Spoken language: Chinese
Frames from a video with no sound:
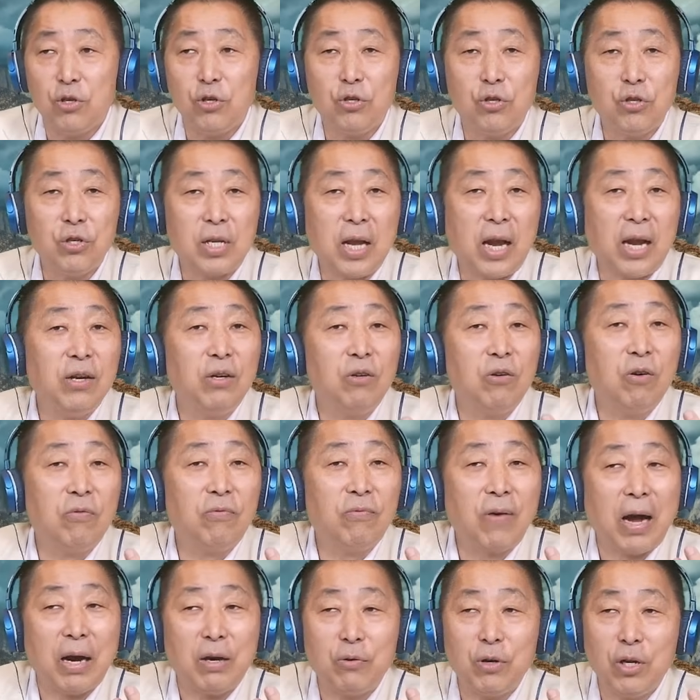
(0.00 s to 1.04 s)
其实他能够
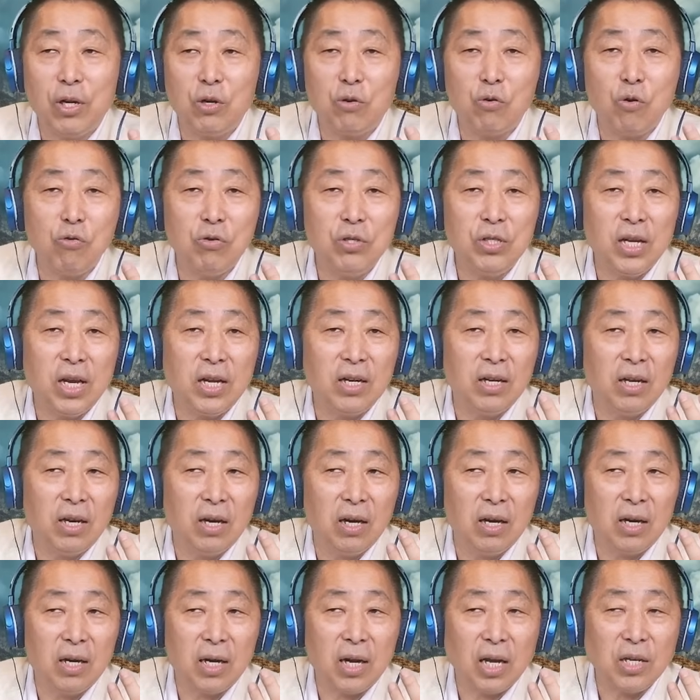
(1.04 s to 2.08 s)
发挥的空间
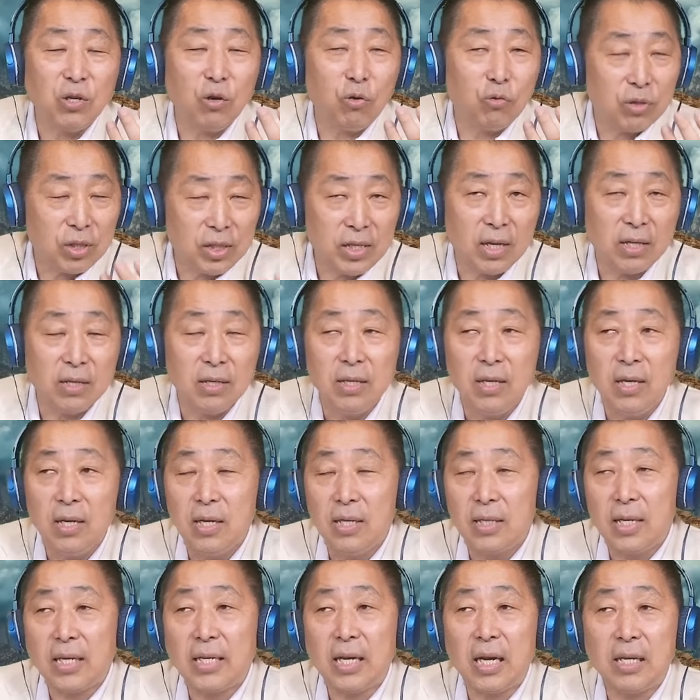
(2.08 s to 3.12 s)
呢很有限。
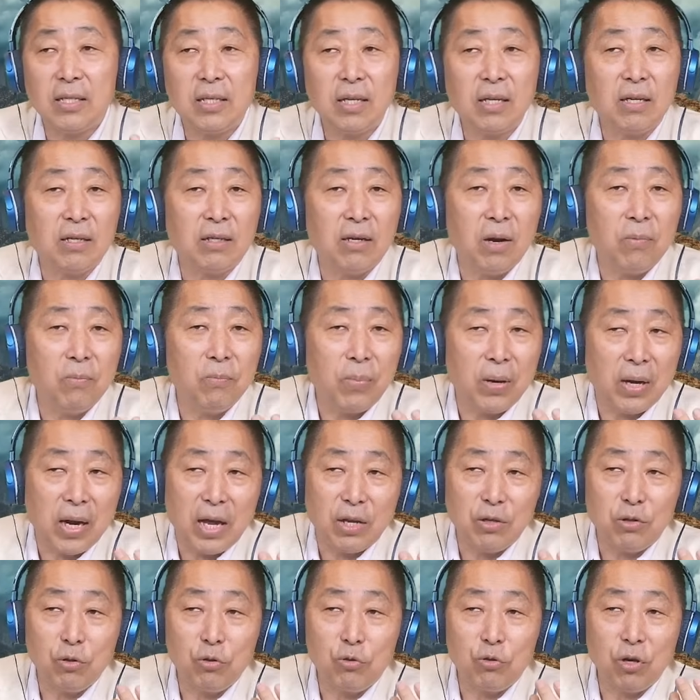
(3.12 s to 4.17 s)
再加上这个人本
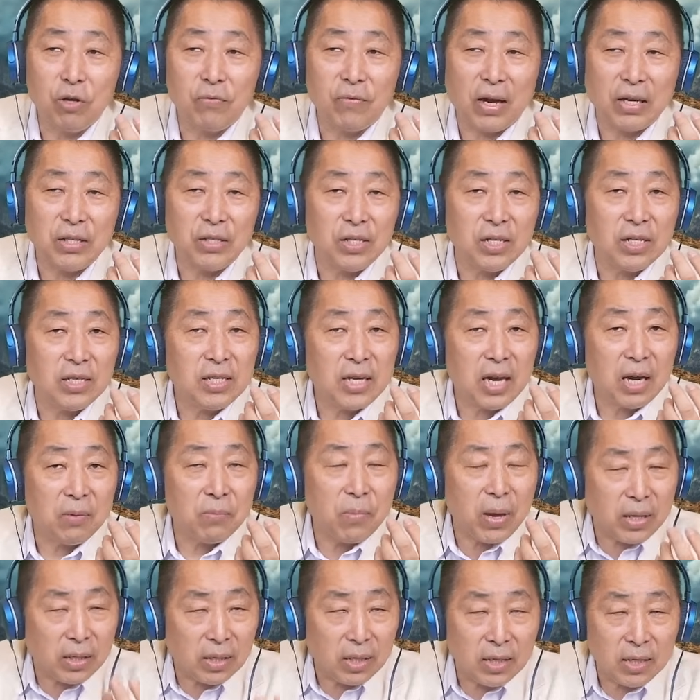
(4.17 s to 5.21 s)
来就缺乏形
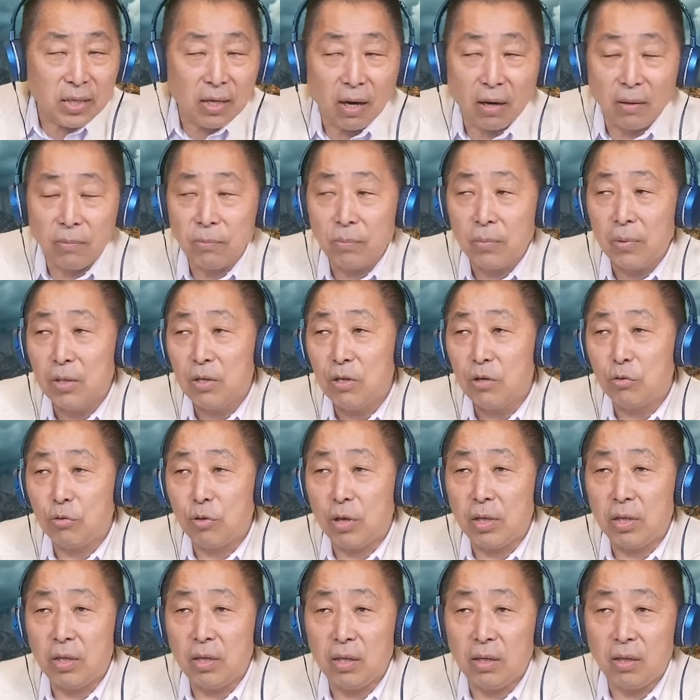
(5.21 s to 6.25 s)
象魅力啊，
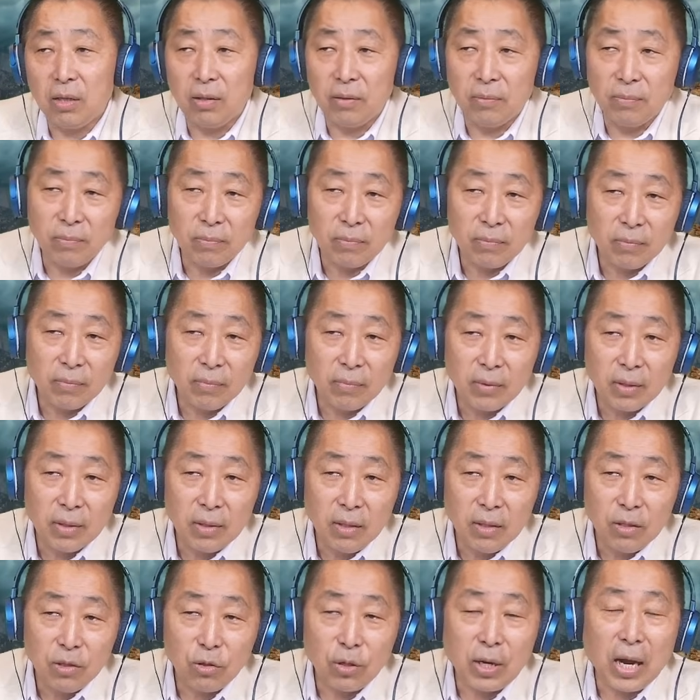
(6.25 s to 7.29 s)
所以
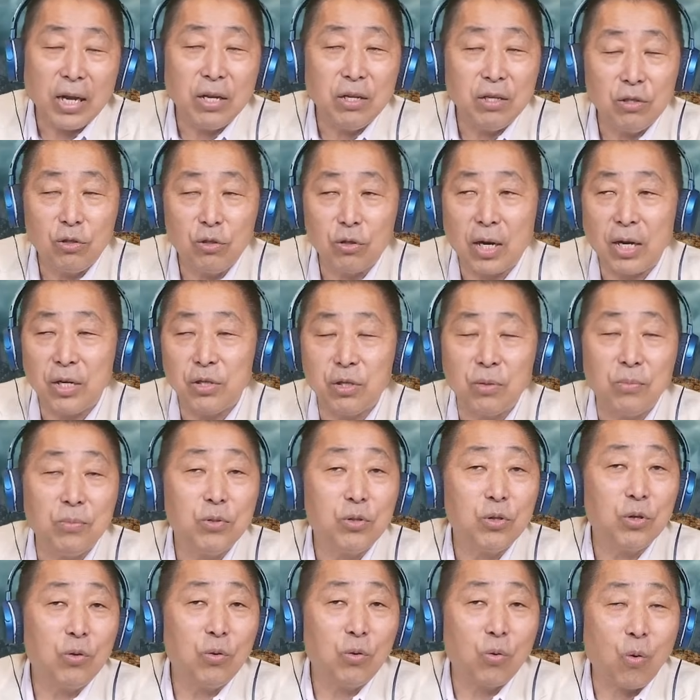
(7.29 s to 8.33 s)
就看就看什
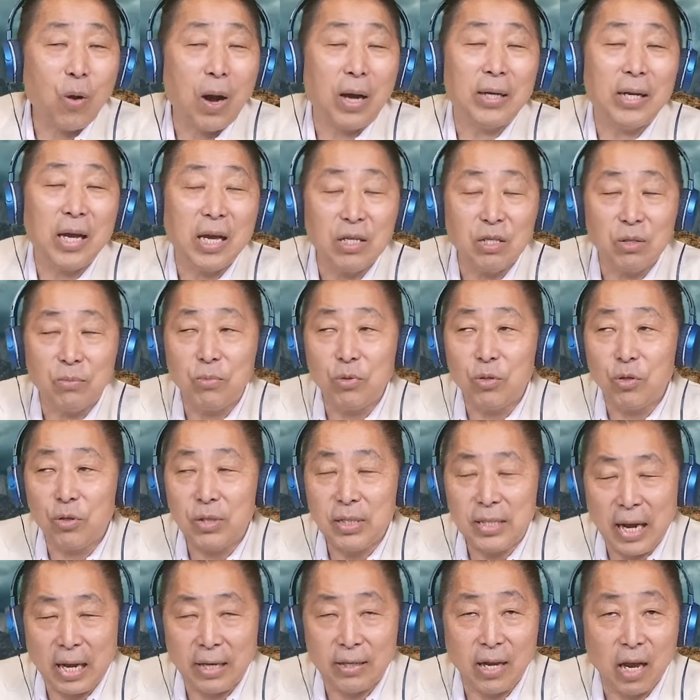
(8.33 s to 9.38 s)
么时候垮台，什么时
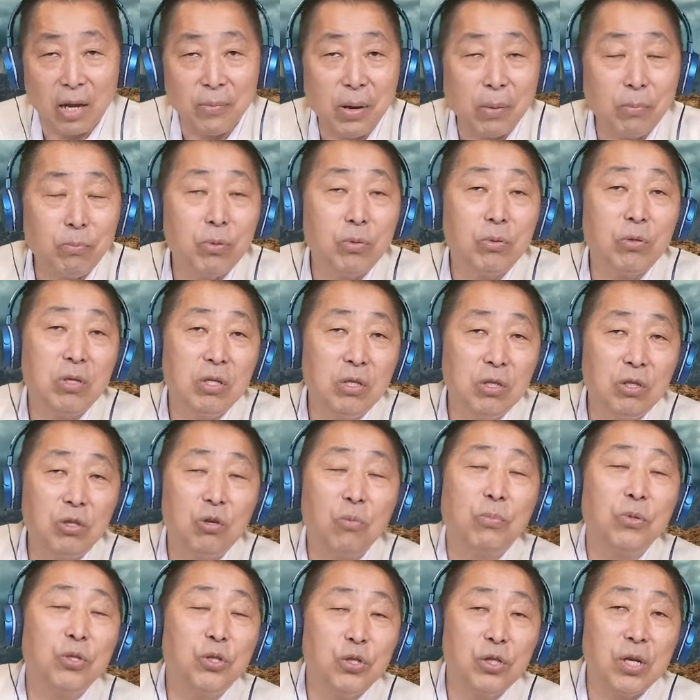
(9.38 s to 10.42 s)
候下台吧，不
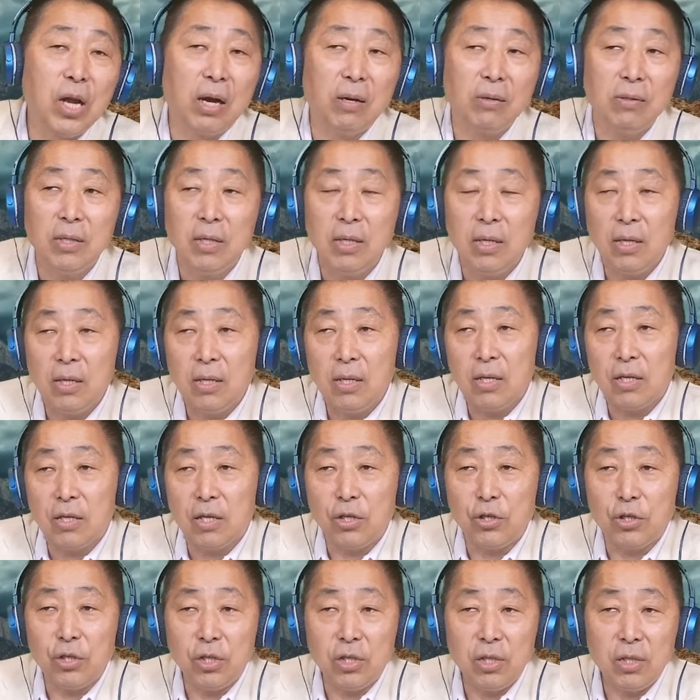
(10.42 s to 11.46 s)
就不知道。
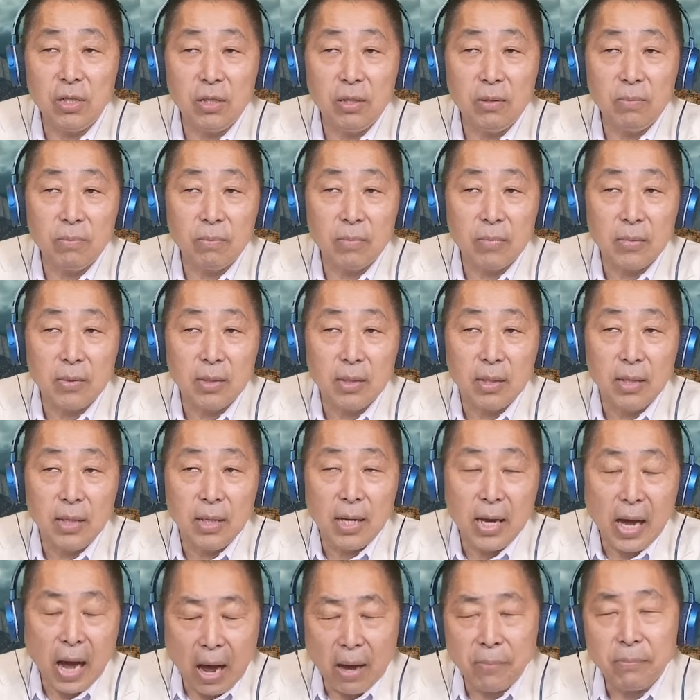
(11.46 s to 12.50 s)
可是
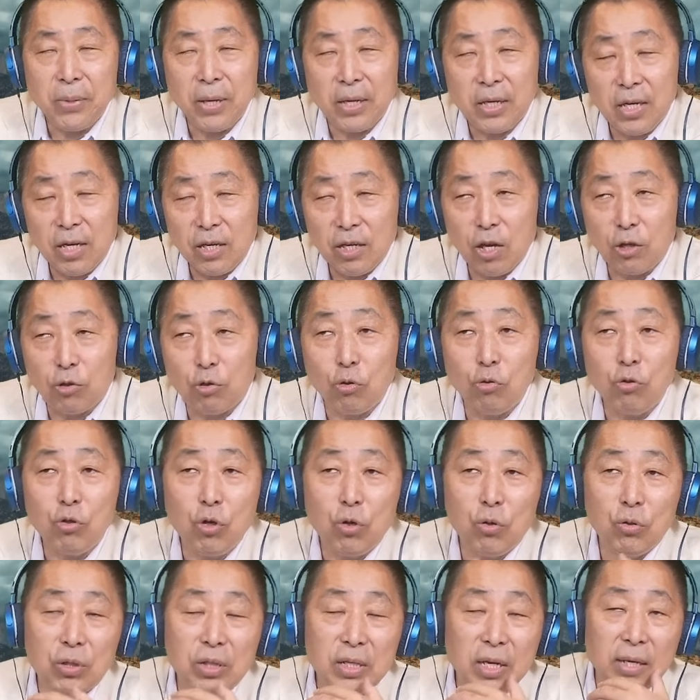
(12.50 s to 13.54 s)
哈贝克呢，终
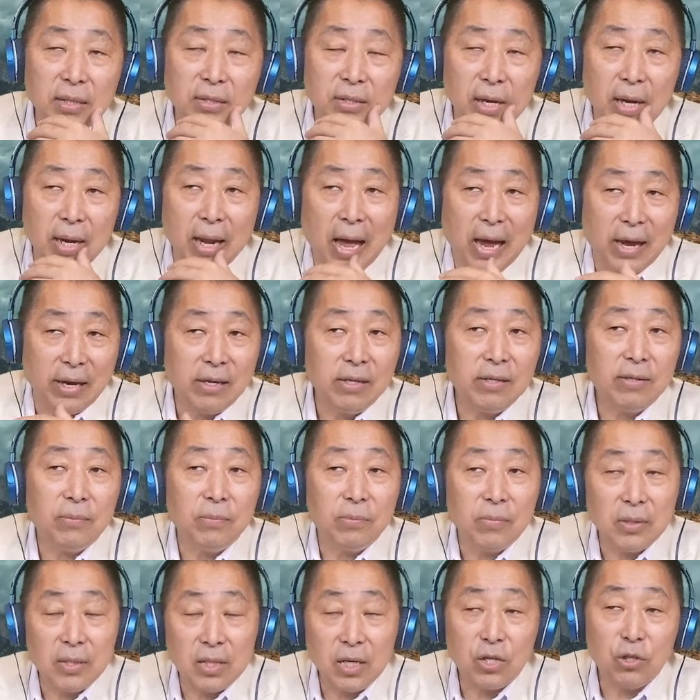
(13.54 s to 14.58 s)
究是是来了。
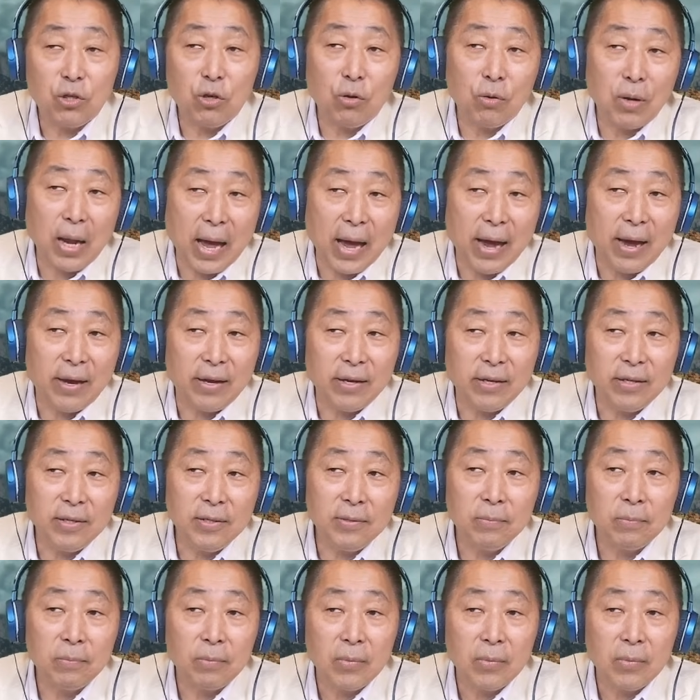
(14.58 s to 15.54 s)
这个时候来，